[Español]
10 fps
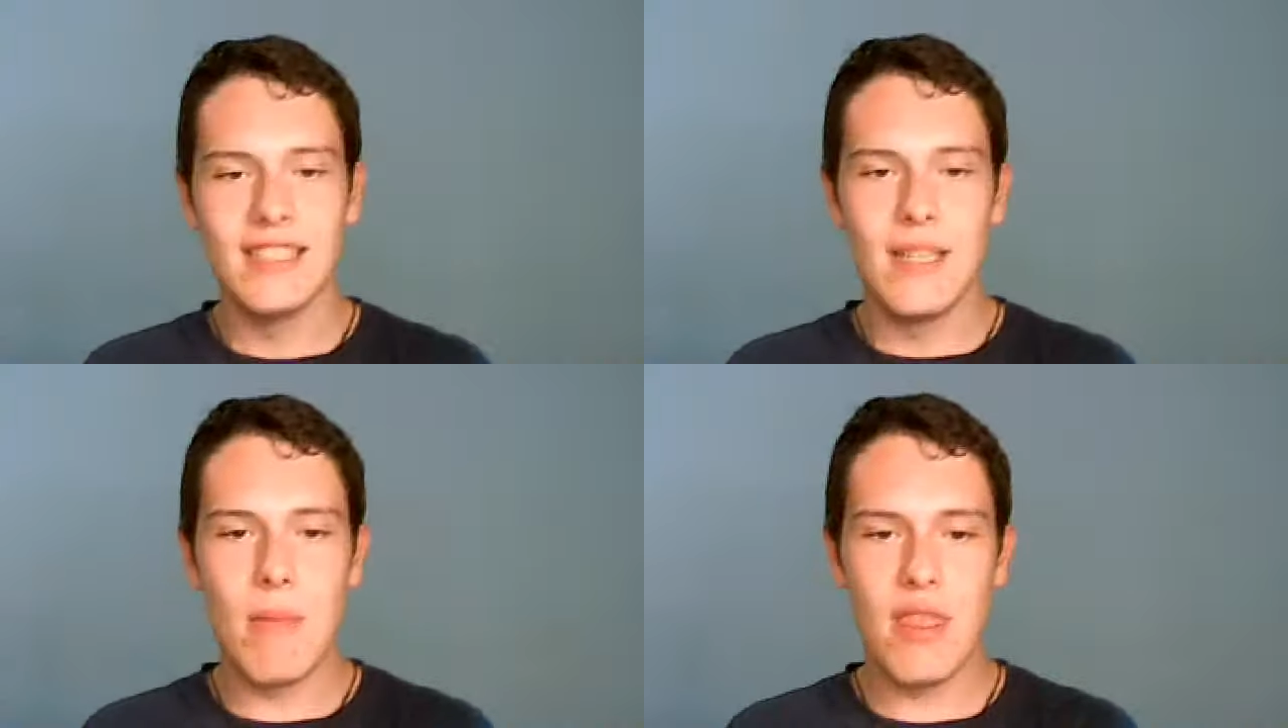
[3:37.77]

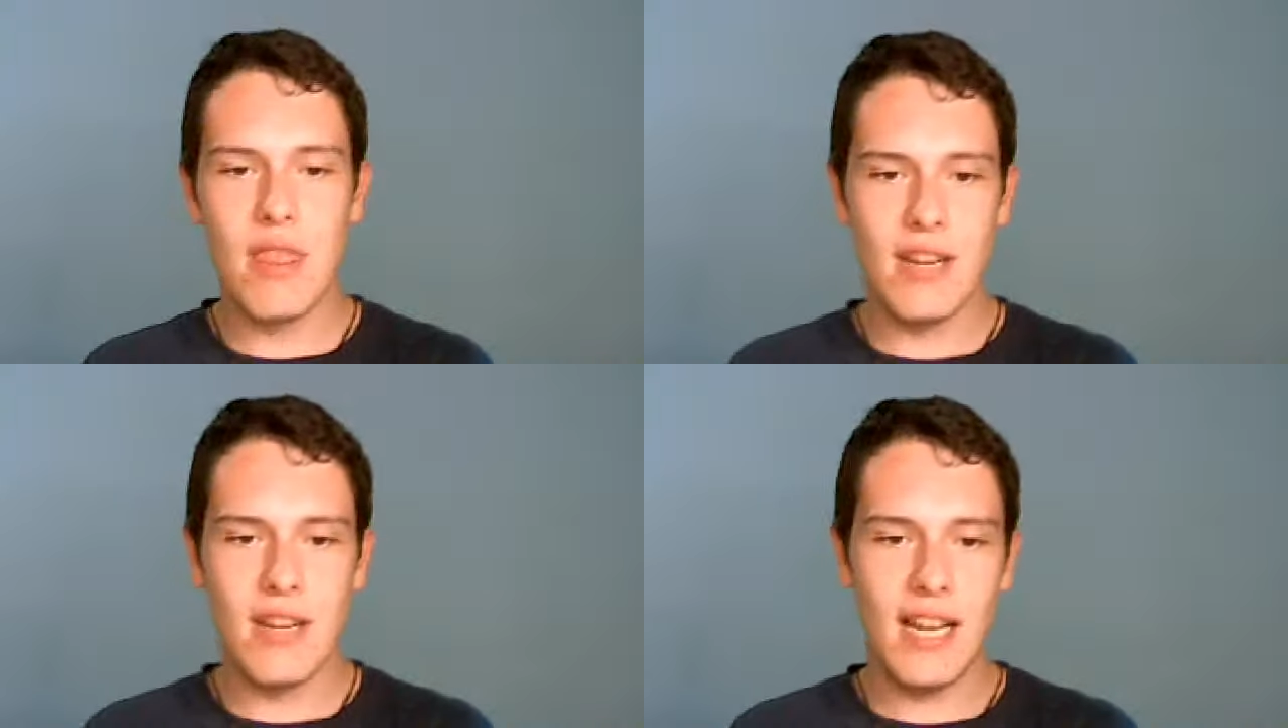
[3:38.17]

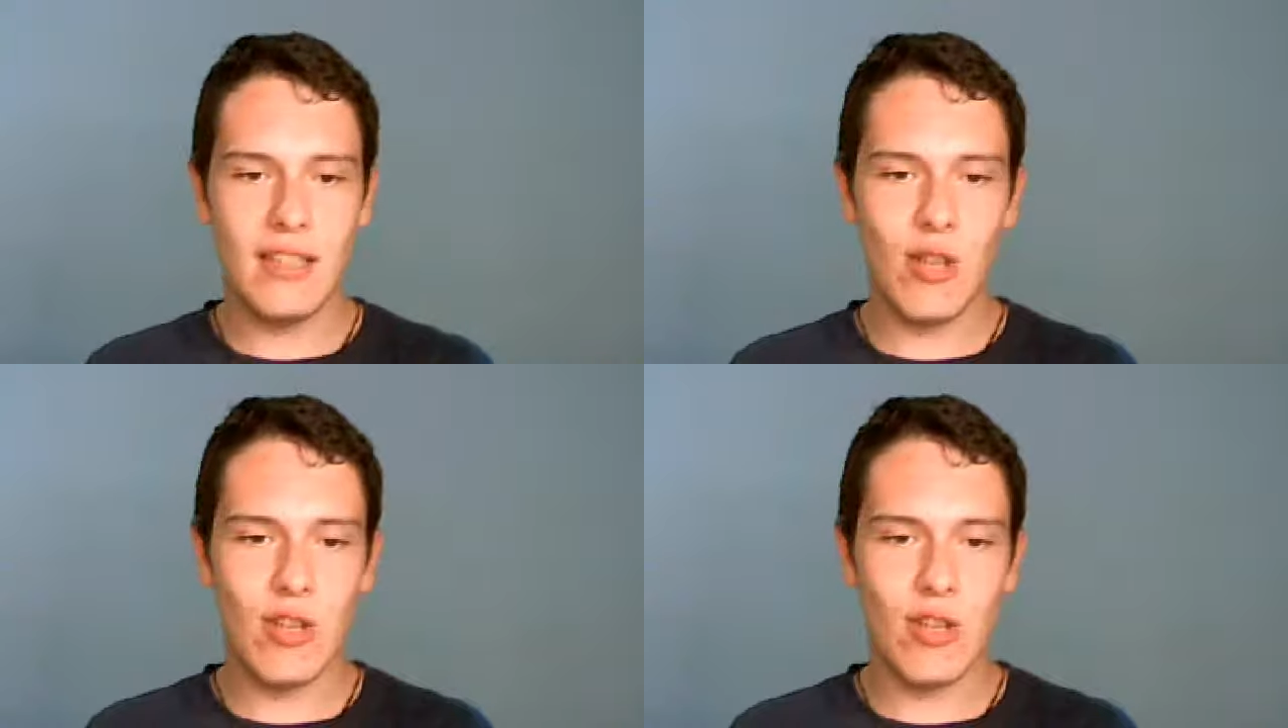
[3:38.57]
mencionar a
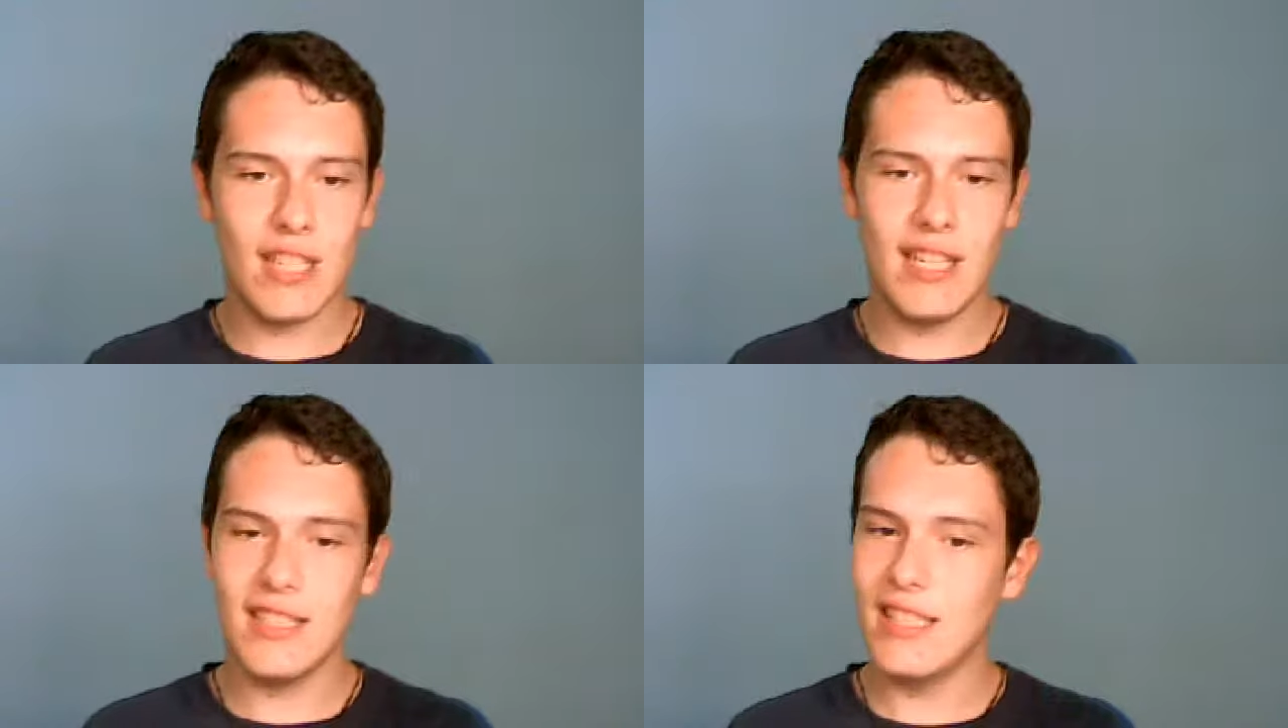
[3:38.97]
todos los que
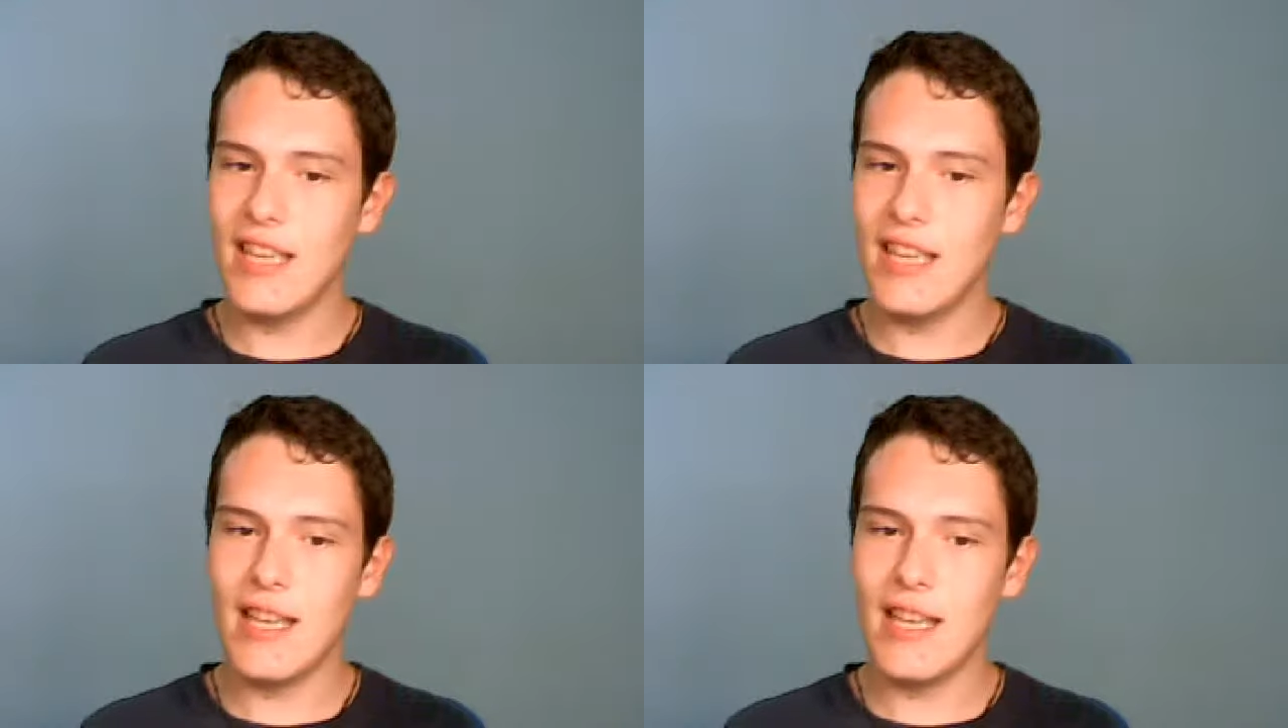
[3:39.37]
en
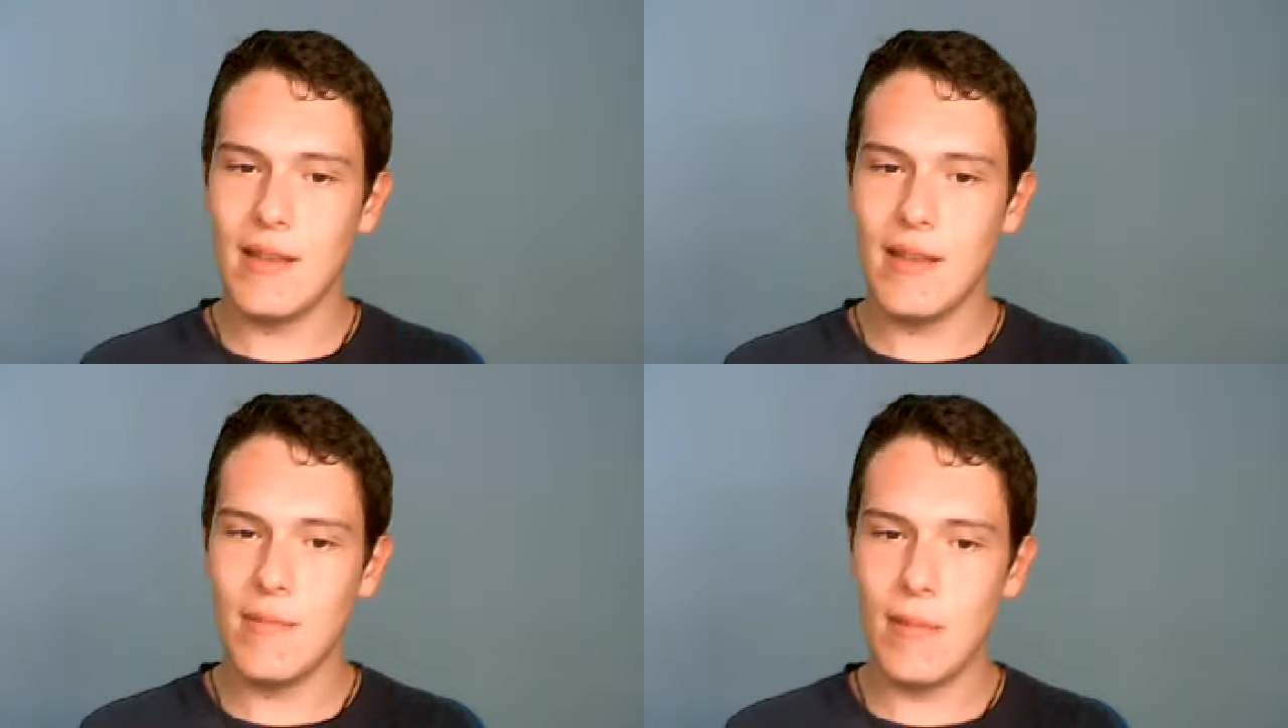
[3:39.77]

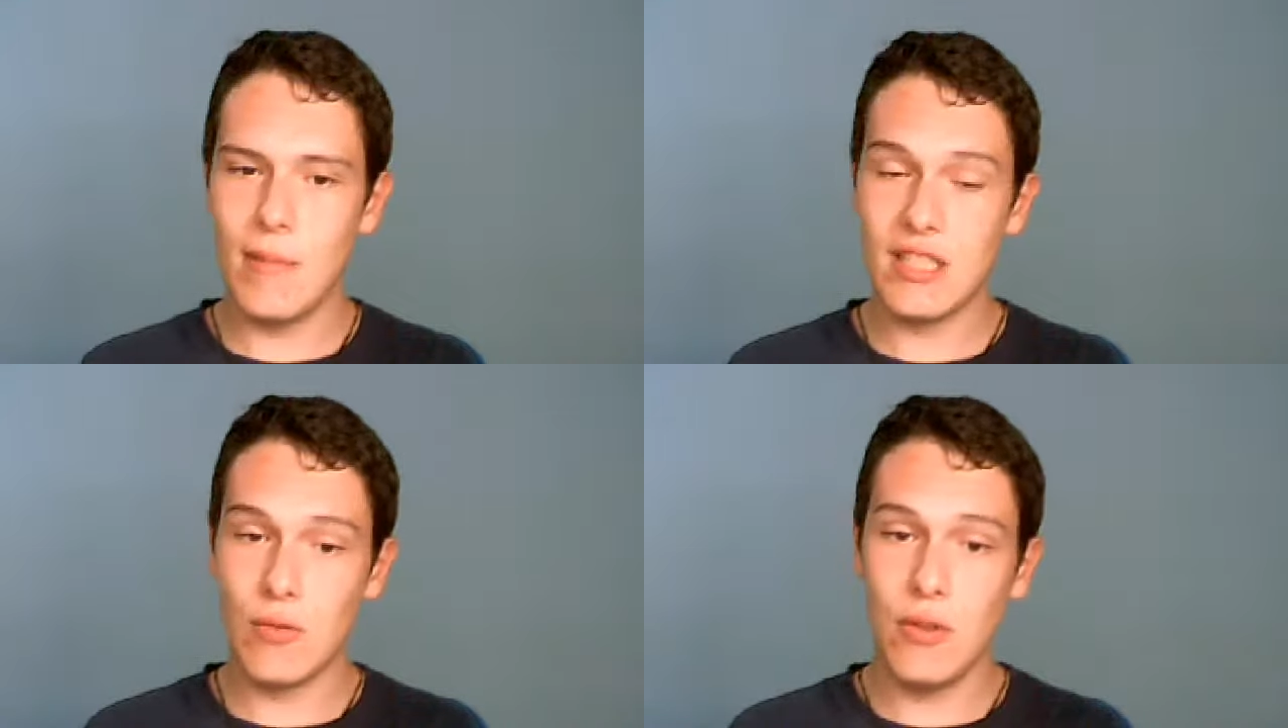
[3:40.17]
ese en el
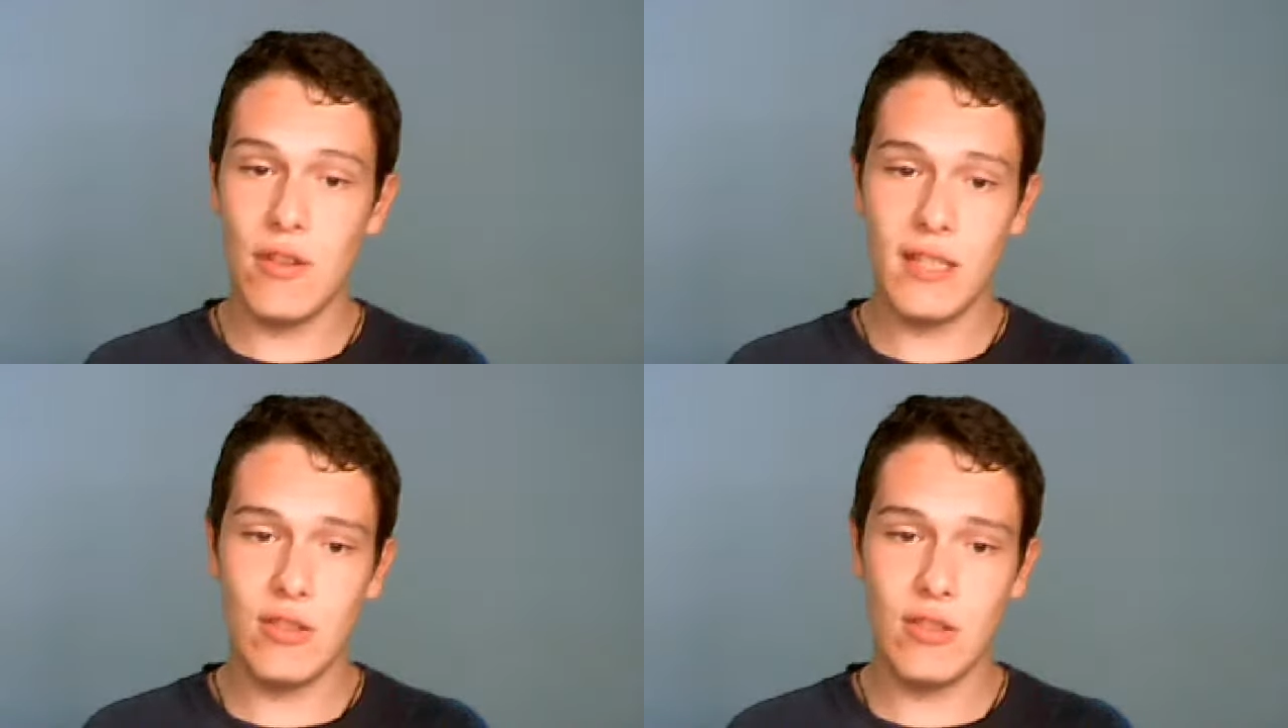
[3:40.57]
segundo directo,